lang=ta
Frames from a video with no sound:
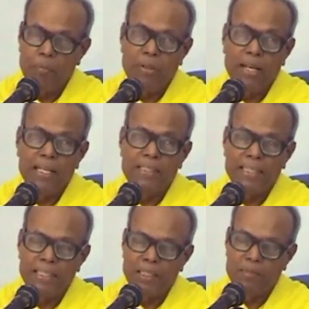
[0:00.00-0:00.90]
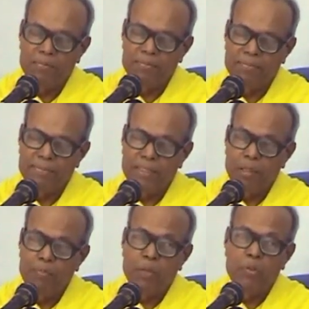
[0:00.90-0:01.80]
பேராசை நீங்கும்
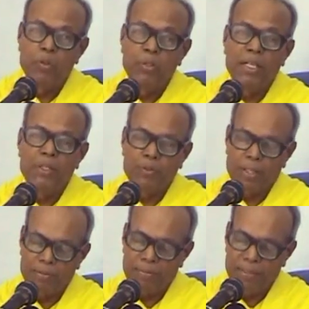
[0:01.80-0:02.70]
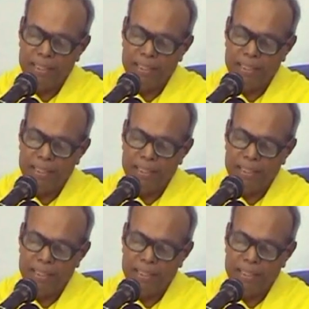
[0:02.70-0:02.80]
பெருமைக்குரிய அறிவு வரும்